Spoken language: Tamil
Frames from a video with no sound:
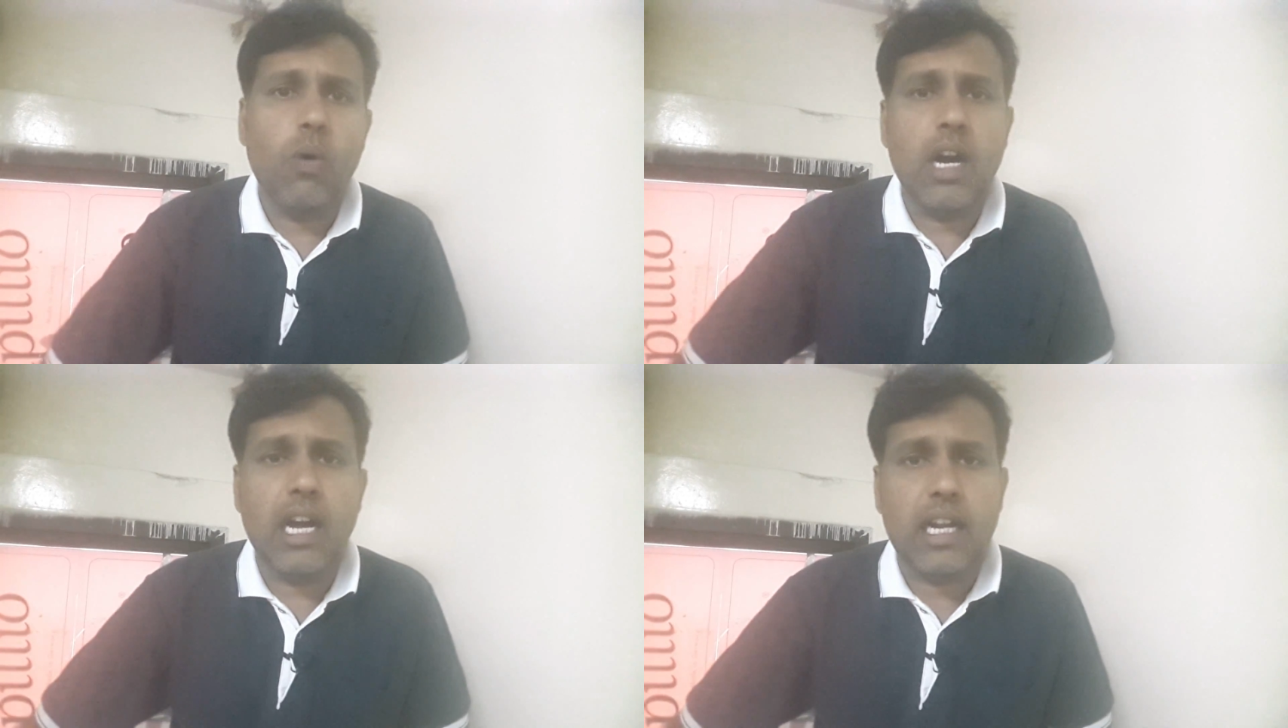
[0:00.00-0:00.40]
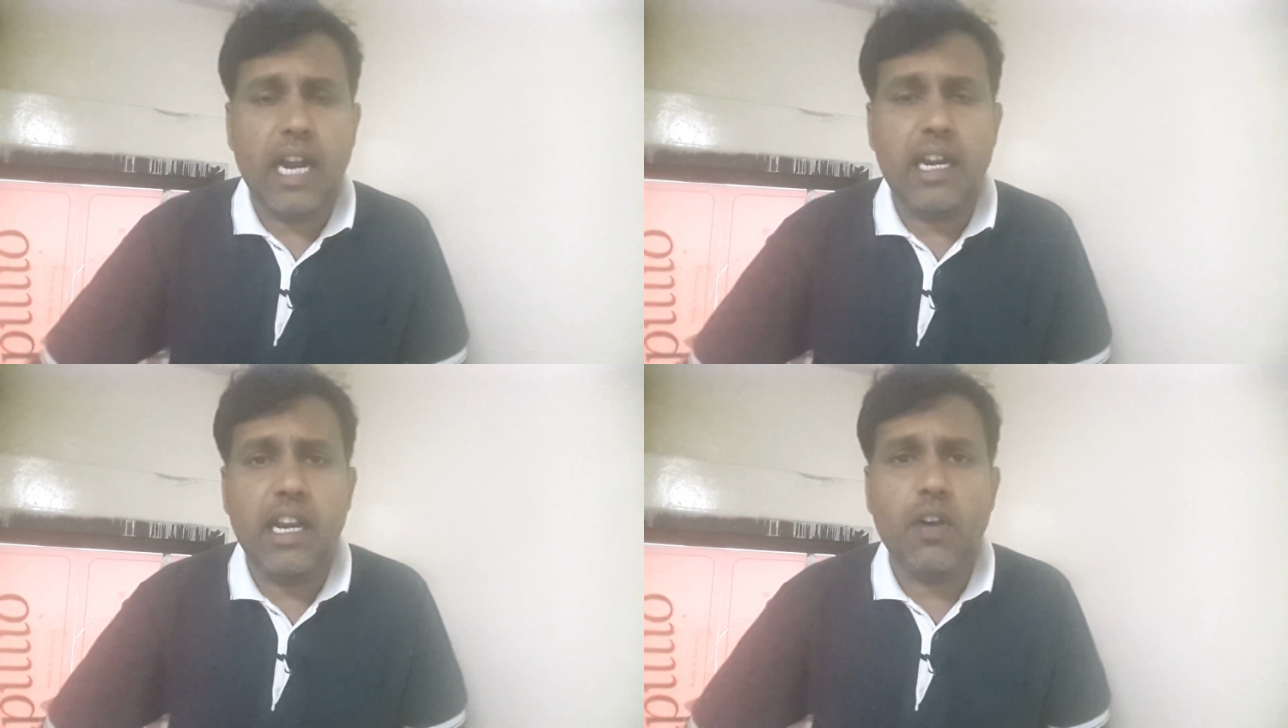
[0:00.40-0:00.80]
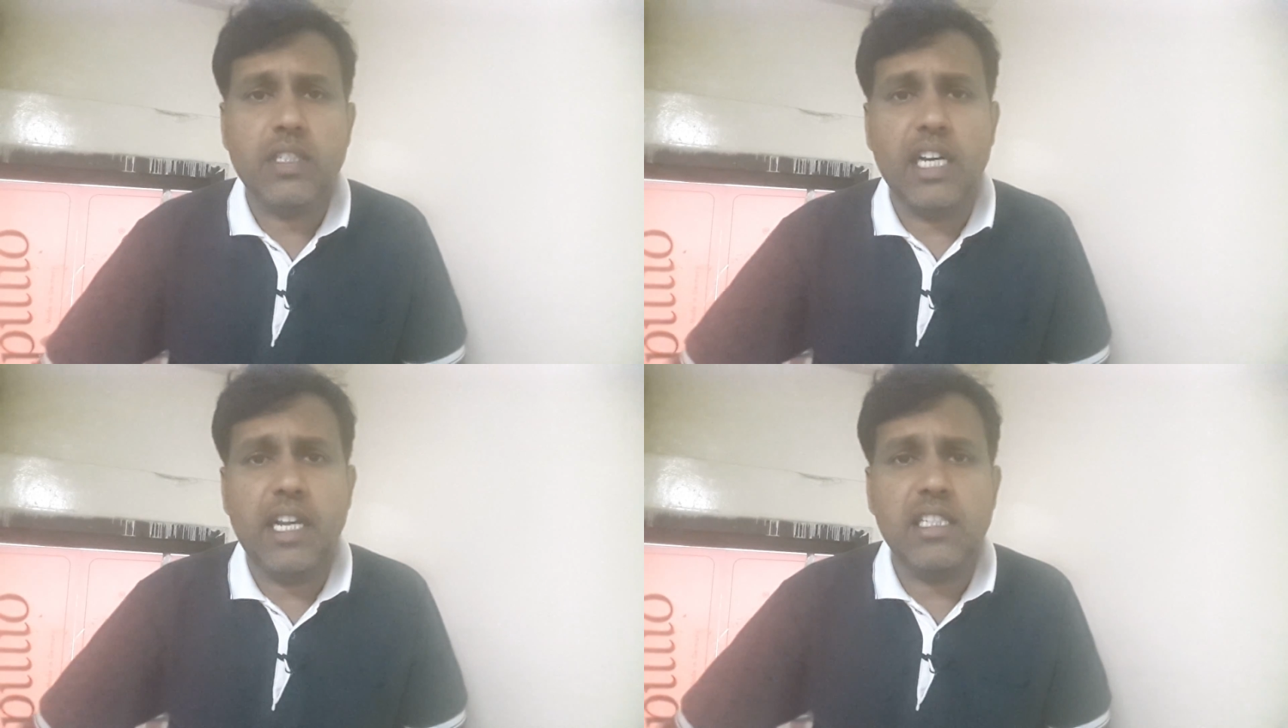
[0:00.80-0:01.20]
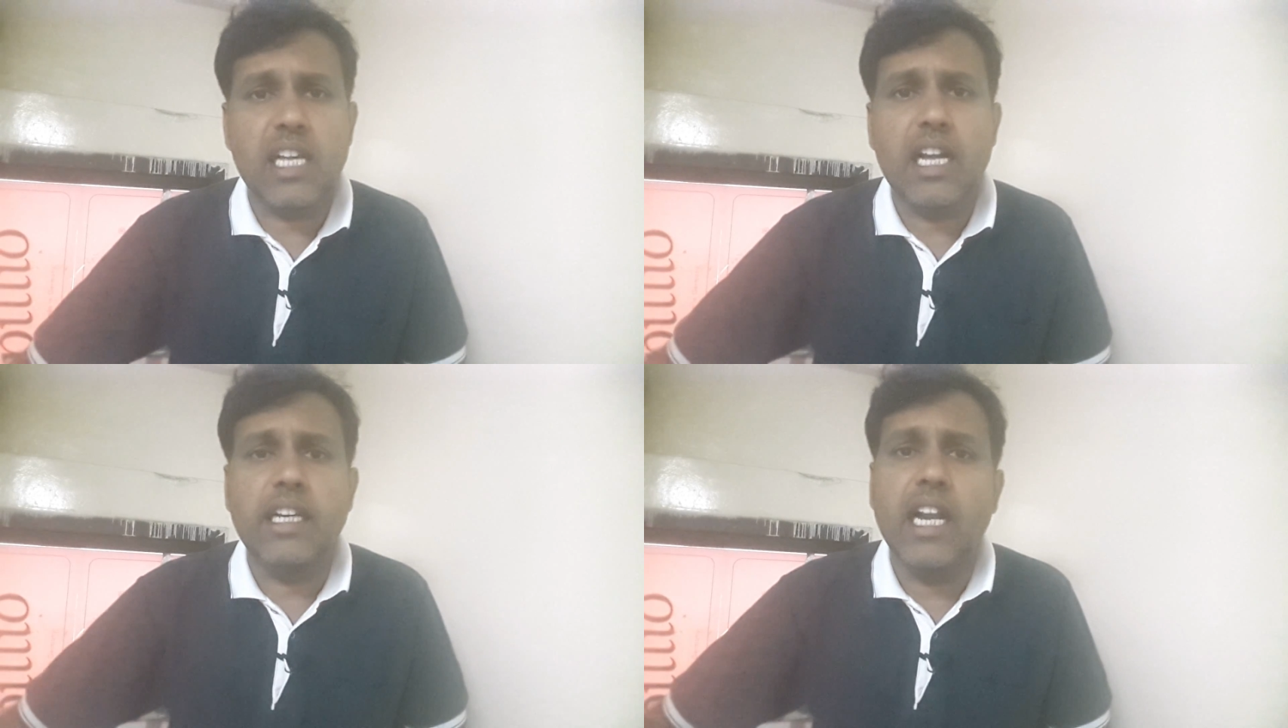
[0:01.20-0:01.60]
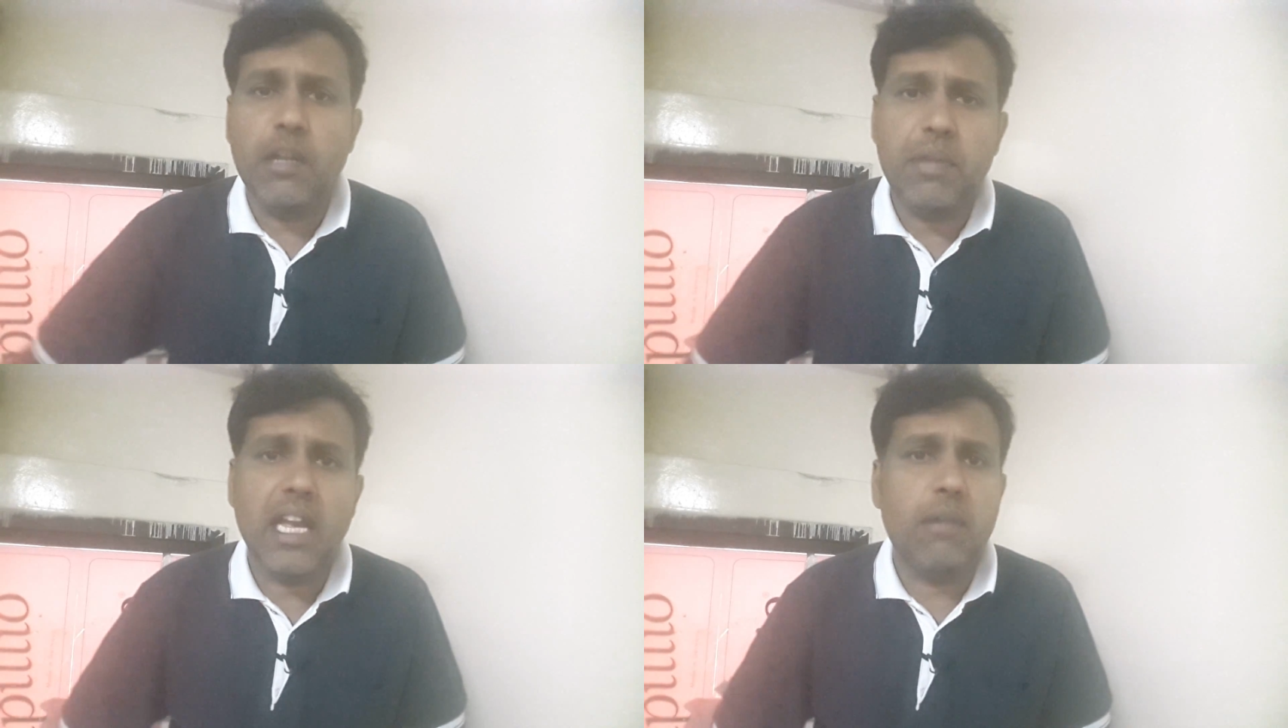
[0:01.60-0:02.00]
உங்கள் கண்ட்ரியோட செட்டிங்ஸை
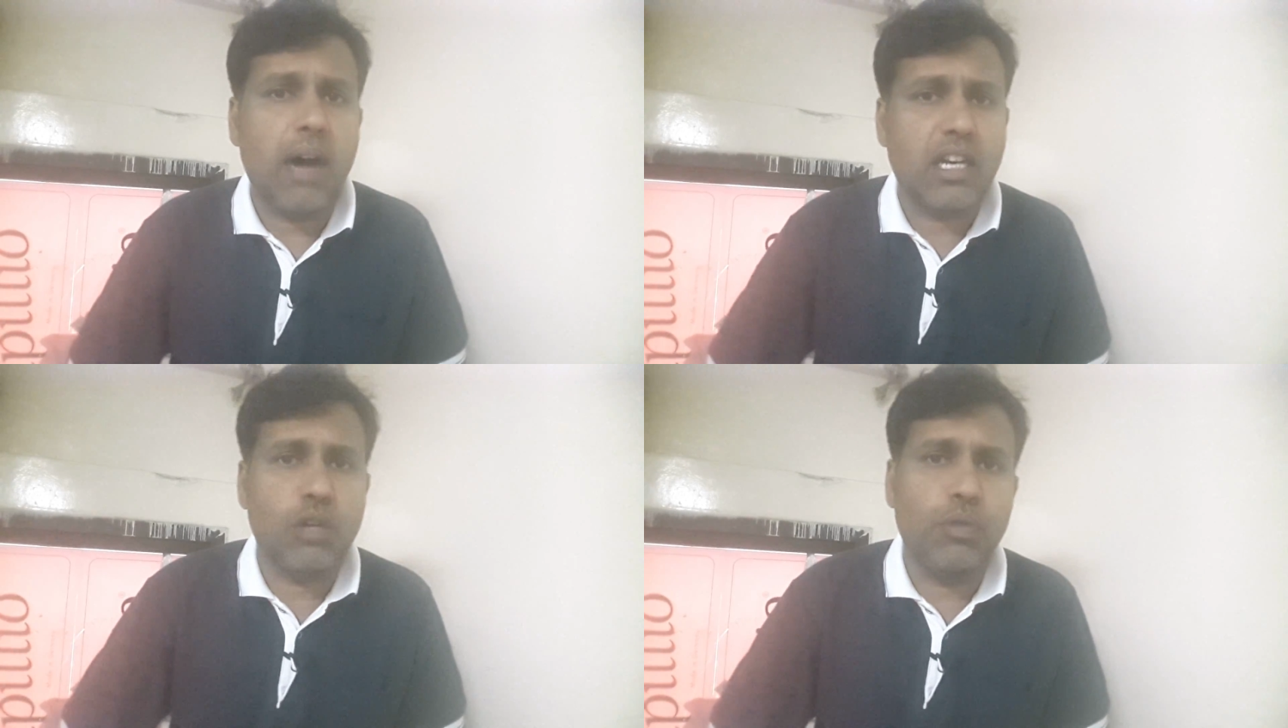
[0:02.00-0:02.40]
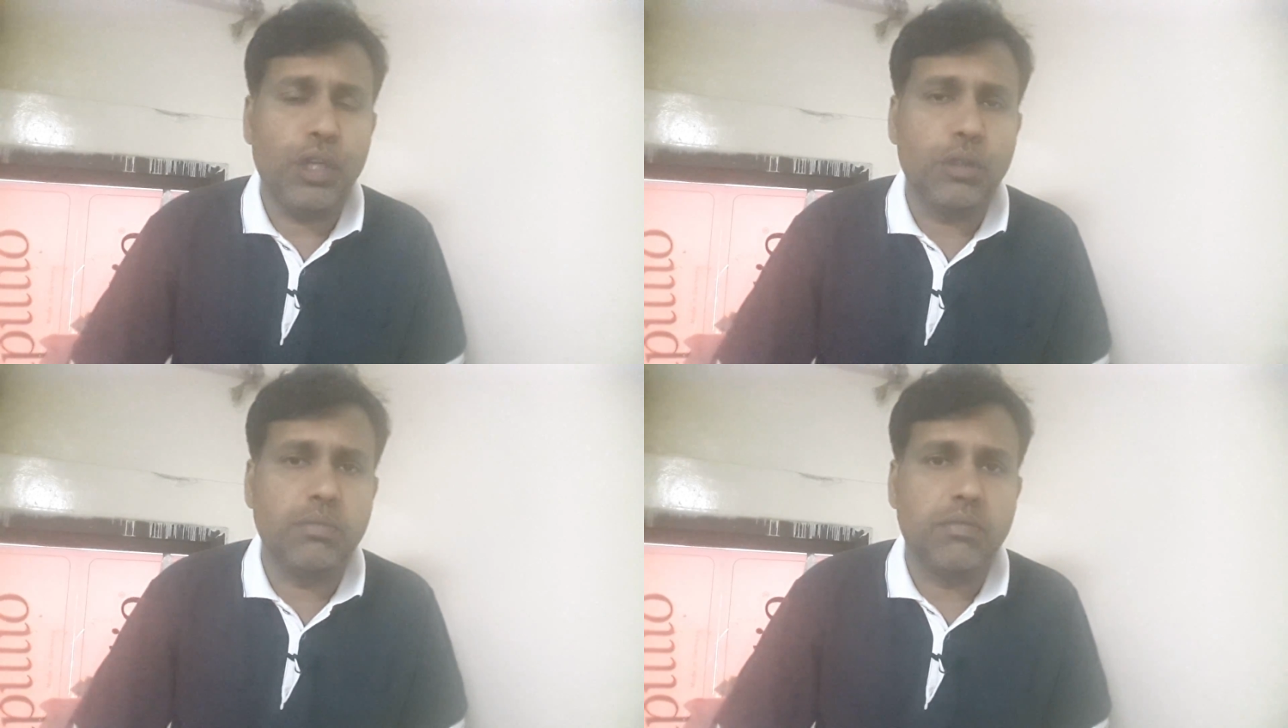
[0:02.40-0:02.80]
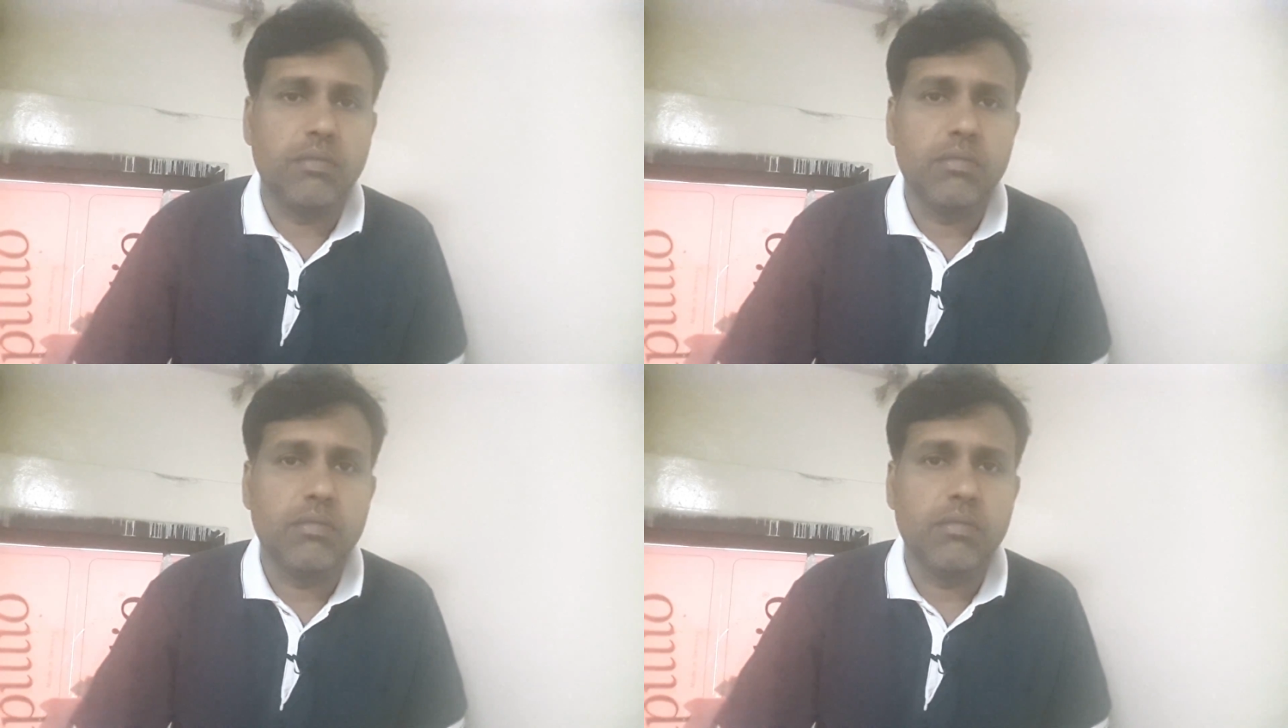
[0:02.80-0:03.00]
எளிமையாக மாற்ற முடியும்